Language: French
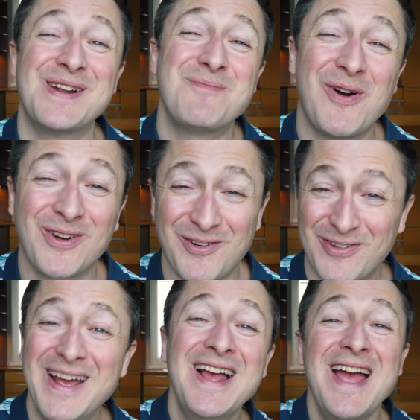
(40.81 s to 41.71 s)
ne l'as pas encore
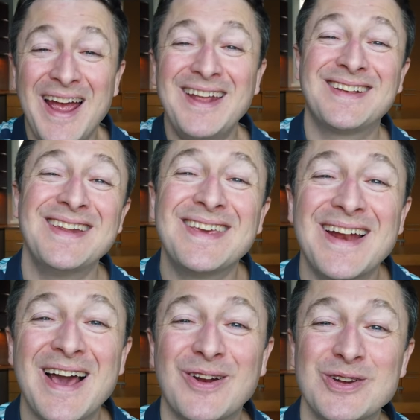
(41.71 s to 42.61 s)
fait, et de cliquer
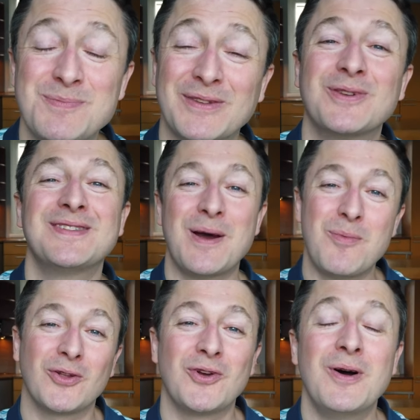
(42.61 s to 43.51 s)
la cloche parce que c'est
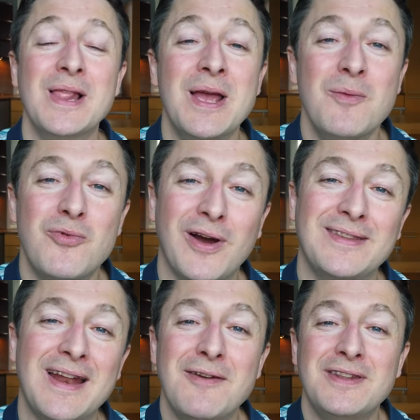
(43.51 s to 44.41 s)
important pour
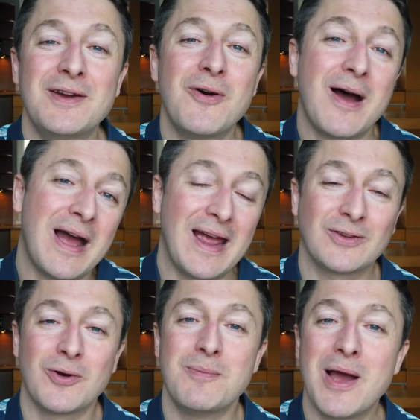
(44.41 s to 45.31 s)
aider la vidéo à
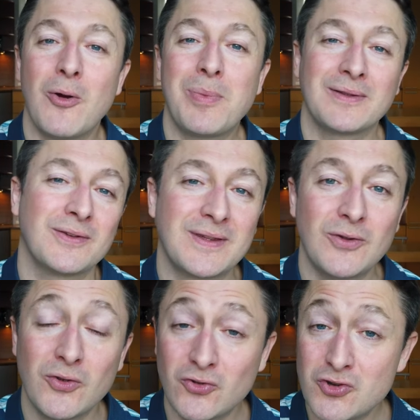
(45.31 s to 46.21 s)
être bien représentée
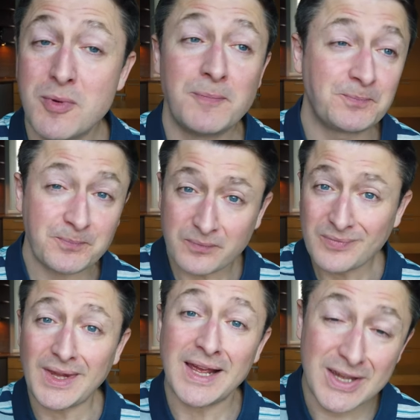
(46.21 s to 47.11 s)
dans YouTube
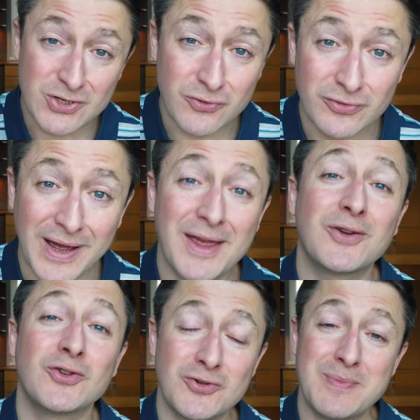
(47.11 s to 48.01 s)
et je voudrais
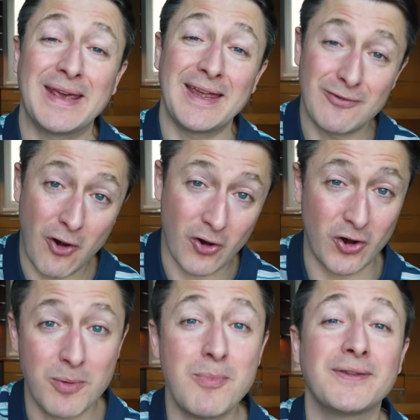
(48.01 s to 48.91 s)
que tu m'écrives en
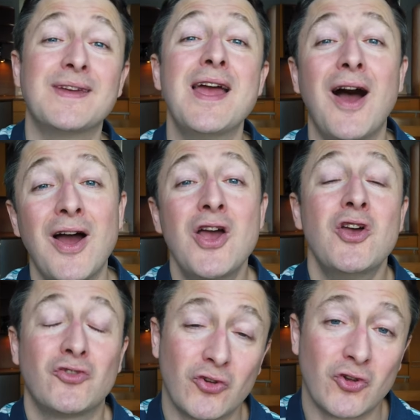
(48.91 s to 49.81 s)
commentaire
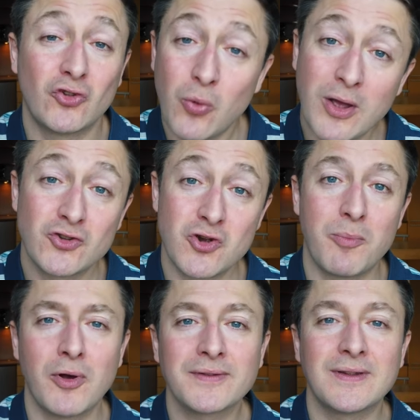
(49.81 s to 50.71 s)
ce que toi tu en
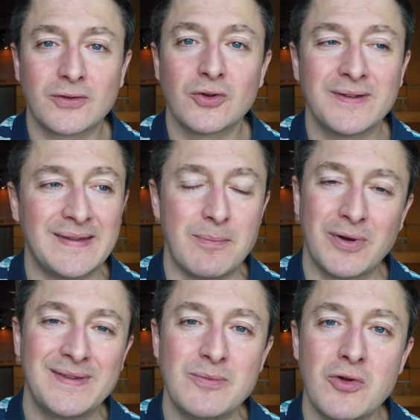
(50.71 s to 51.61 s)
penses. Est-ce que c'est
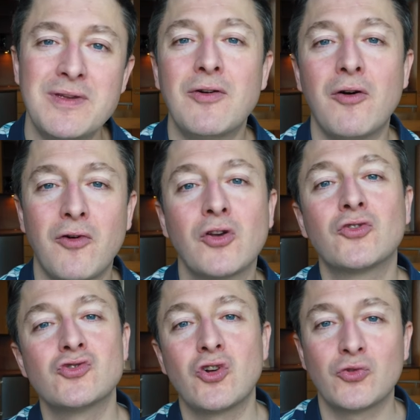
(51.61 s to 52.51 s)
possible de vivre en
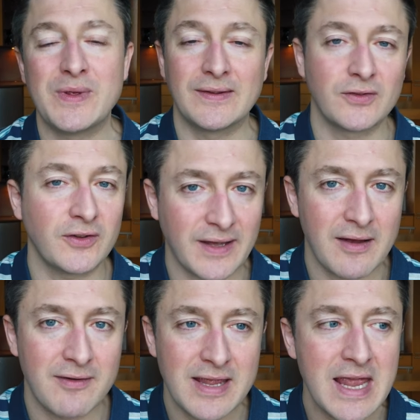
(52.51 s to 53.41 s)
France aujourd'hui sans
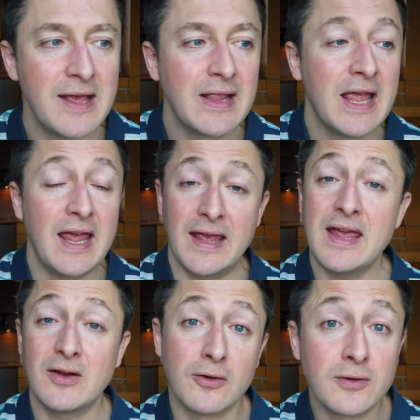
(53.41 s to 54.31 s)
travailler
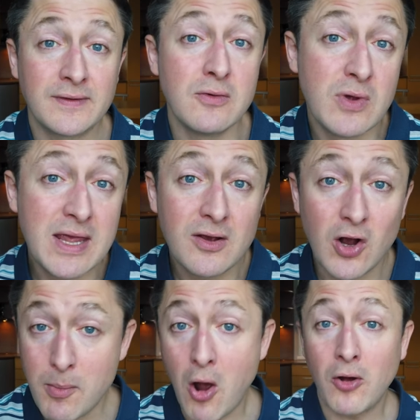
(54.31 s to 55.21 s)
Et euh, si oui,
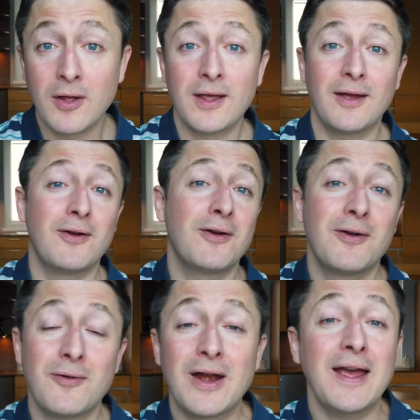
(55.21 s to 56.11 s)
comment euh,
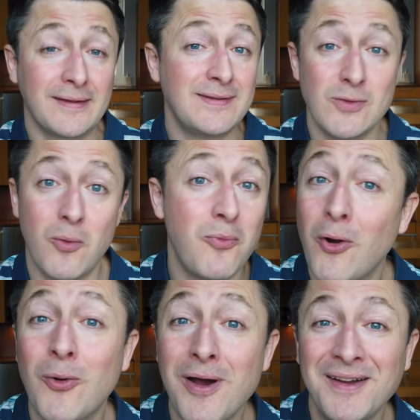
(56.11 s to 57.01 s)
Voilà. Et sinon,
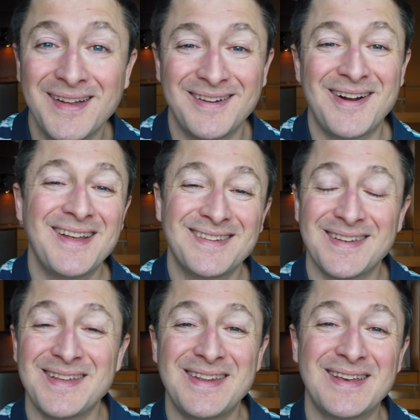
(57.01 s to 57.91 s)
pourquoi Voilà,
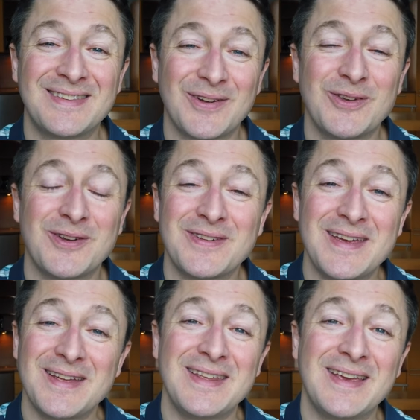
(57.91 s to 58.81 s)
c'est des trucs,
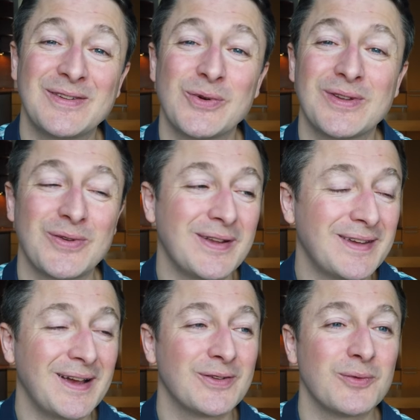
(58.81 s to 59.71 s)
des, questions qui sont
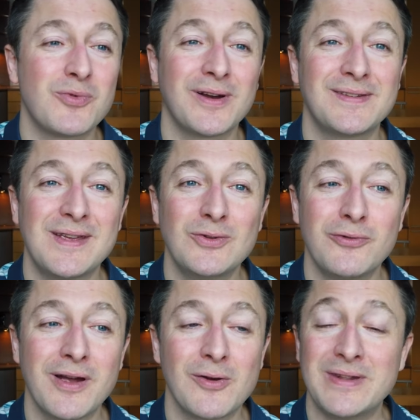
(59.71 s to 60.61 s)
intéressantes pour essayer d'ouvrir le